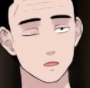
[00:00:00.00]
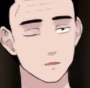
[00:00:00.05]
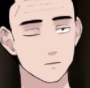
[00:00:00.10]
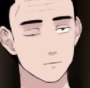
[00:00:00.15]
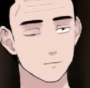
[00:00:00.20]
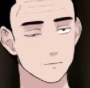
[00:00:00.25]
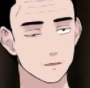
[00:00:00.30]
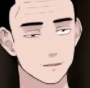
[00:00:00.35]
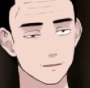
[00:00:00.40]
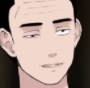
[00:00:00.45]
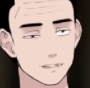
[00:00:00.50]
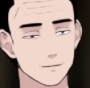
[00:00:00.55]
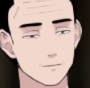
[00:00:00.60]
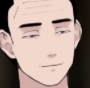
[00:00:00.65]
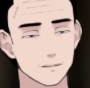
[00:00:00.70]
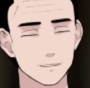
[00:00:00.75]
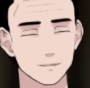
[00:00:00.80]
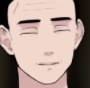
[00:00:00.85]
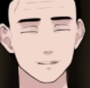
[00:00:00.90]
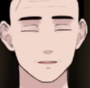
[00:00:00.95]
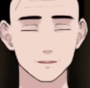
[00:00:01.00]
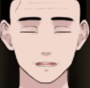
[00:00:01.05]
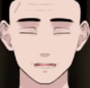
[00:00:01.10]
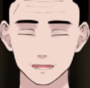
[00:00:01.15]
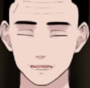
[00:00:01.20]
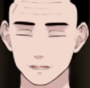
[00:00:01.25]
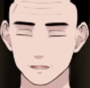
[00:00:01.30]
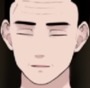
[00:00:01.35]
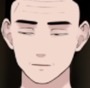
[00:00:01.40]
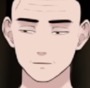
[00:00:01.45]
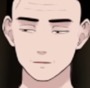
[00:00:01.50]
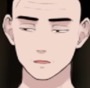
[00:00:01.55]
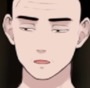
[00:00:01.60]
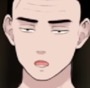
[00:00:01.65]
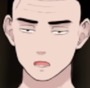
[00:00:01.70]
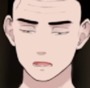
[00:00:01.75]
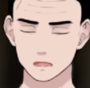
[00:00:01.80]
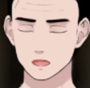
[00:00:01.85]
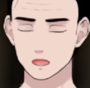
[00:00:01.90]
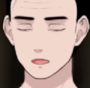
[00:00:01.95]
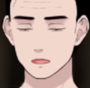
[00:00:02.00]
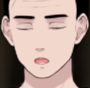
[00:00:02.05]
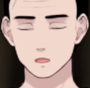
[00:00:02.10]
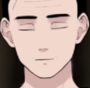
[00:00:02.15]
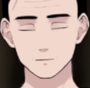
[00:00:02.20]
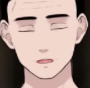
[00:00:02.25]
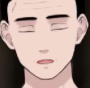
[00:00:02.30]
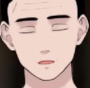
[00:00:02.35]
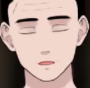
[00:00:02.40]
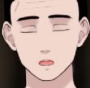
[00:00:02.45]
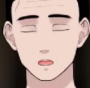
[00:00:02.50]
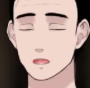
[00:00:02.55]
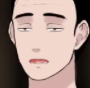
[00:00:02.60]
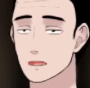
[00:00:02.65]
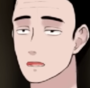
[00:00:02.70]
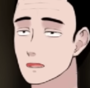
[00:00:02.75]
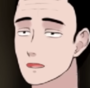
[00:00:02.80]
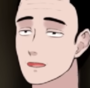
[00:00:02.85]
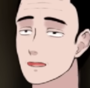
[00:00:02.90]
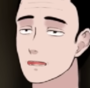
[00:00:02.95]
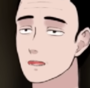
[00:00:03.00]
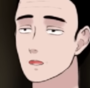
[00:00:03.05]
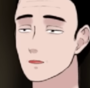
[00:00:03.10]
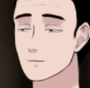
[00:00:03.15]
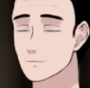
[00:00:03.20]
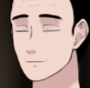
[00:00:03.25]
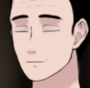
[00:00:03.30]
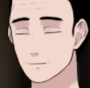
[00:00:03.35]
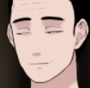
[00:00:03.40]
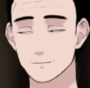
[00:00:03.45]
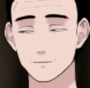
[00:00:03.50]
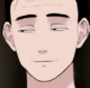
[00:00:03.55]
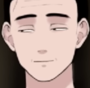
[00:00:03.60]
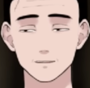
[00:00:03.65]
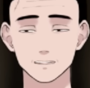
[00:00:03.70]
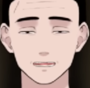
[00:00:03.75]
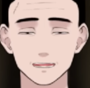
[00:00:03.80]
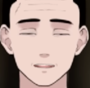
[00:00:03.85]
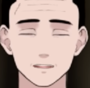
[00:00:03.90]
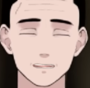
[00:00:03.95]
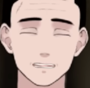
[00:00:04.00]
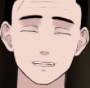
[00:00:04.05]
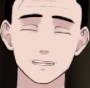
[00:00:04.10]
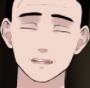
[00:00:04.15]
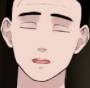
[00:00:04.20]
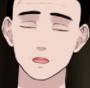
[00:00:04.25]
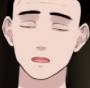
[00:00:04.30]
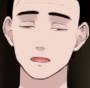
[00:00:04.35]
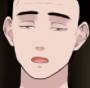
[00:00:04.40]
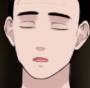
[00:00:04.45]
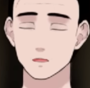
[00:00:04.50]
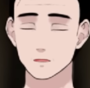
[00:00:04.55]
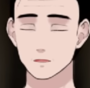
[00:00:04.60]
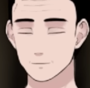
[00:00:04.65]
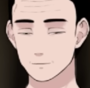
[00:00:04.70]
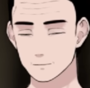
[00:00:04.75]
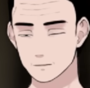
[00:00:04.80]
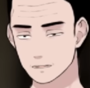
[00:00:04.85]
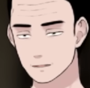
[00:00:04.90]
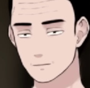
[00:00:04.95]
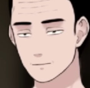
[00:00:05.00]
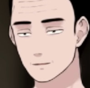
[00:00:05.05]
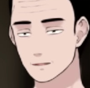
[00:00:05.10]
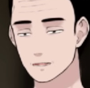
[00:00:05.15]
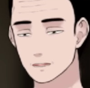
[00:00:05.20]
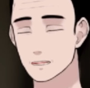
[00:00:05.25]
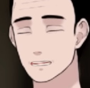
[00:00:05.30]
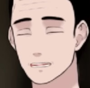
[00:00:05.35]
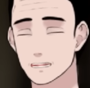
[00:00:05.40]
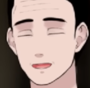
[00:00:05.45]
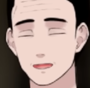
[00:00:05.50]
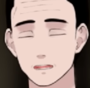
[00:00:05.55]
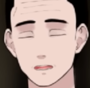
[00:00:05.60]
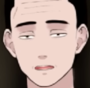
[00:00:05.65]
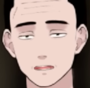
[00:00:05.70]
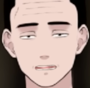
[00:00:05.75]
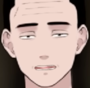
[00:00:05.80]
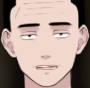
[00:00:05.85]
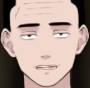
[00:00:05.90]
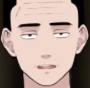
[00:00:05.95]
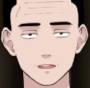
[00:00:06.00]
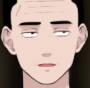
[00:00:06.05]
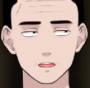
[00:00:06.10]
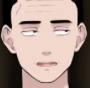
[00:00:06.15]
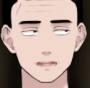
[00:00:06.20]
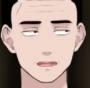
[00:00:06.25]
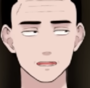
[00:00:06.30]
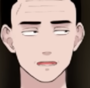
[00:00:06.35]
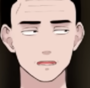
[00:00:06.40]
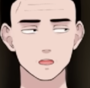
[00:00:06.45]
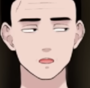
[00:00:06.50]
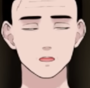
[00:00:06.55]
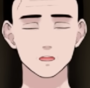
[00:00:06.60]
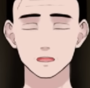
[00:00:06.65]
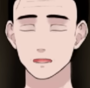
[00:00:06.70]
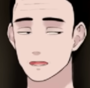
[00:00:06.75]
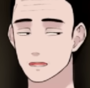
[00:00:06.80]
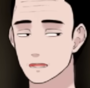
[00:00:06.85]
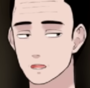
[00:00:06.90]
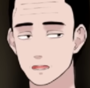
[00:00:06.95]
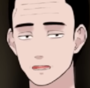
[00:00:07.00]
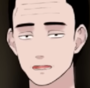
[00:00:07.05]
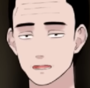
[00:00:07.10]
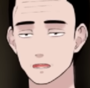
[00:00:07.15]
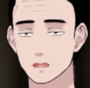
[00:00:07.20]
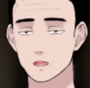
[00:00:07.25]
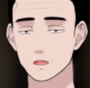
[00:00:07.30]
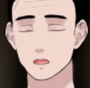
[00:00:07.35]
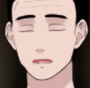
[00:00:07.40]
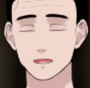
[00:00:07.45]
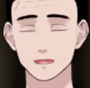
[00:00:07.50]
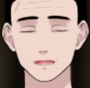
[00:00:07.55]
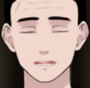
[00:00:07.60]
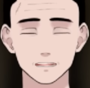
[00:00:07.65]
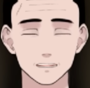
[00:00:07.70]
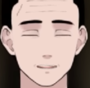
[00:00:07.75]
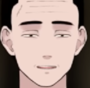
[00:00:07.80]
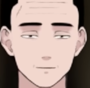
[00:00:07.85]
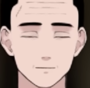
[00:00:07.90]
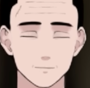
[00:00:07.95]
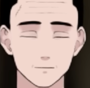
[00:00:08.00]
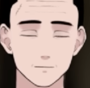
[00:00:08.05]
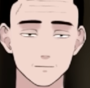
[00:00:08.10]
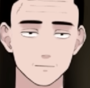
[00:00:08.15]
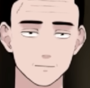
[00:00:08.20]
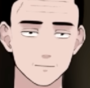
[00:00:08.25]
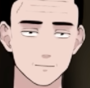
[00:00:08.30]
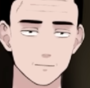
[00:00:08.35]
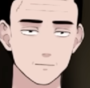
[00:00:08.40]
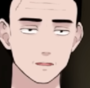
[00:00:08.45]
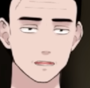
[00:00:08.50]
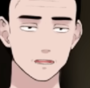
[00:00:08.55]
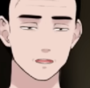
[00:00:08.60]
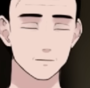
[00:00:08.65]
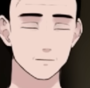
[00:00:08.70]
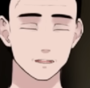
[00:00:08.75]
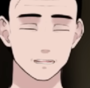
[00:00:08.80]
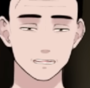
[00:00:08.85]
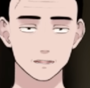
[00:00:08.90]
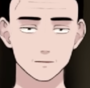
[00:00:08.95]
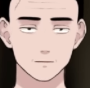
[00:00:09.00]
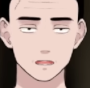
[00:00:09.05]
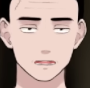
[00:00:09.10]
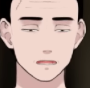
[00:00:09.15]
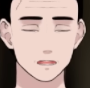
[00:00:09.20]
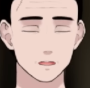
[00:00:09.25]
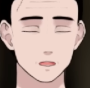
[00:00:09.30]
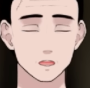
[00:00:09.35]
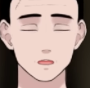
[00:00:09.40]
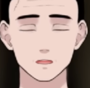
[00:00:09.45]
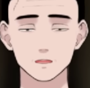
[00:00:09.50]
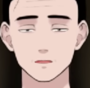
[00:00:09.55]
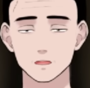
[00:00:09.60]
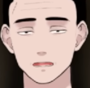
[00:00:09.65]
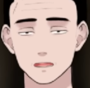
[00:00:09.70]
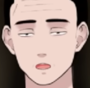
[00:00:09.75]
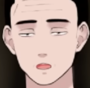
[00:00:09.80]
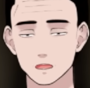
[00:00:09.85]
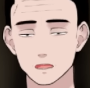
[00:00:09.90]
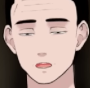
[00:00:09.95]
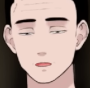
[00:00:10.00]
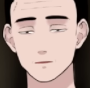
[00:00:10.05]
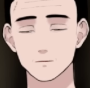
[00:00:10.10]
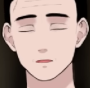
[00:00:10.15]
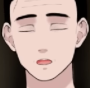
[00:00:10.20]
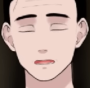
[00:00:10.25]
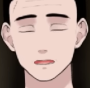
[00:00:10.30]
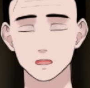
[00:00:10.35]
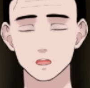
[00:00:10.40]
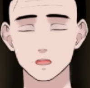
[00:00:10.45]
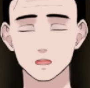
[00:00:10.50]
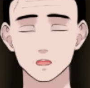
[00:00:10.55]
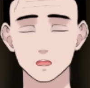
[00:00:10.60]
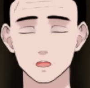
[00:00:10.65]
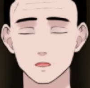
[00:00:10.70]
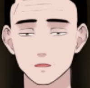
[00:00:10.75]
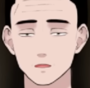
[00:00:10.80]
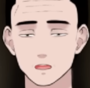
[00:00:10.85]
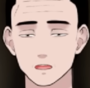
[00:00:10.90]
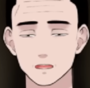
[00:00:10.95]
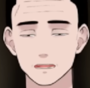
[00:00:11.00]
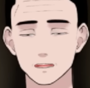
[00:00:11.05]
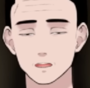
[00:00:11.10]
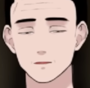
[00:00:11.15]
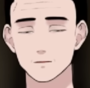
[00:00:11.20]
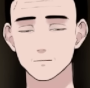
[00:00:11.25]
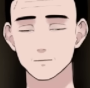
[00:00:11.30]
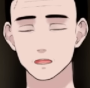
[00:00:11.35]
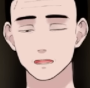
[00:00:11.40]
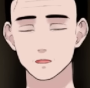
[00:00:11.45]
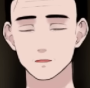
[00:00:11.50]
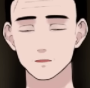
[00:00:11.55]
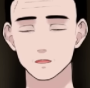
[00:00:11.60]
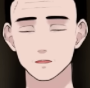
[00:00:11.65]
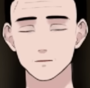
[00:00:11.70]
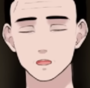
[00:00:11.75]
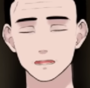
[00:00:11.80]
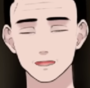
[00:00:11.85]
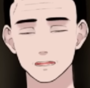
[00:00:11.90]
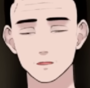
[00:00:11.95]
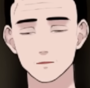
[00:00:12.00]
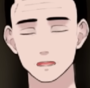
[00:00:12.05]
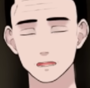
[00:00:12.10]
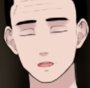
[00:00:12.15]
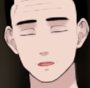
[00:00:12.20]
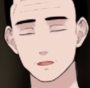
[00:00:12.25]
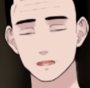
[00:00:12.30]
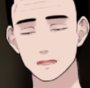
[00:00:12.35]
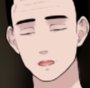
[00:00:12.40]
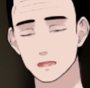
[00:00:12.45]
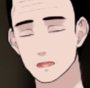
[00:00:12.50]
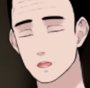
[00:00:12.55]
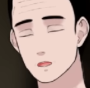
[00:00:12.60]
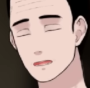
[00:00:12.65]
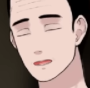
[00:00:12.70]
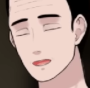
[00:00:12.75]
私たちは、今日ってこう喋り方ですね。いや、いいのかもしれません。私はダメだな。これでは何にもならない。ね。途中でこうなんですよ。すごく綺麗に。あのね、喋る体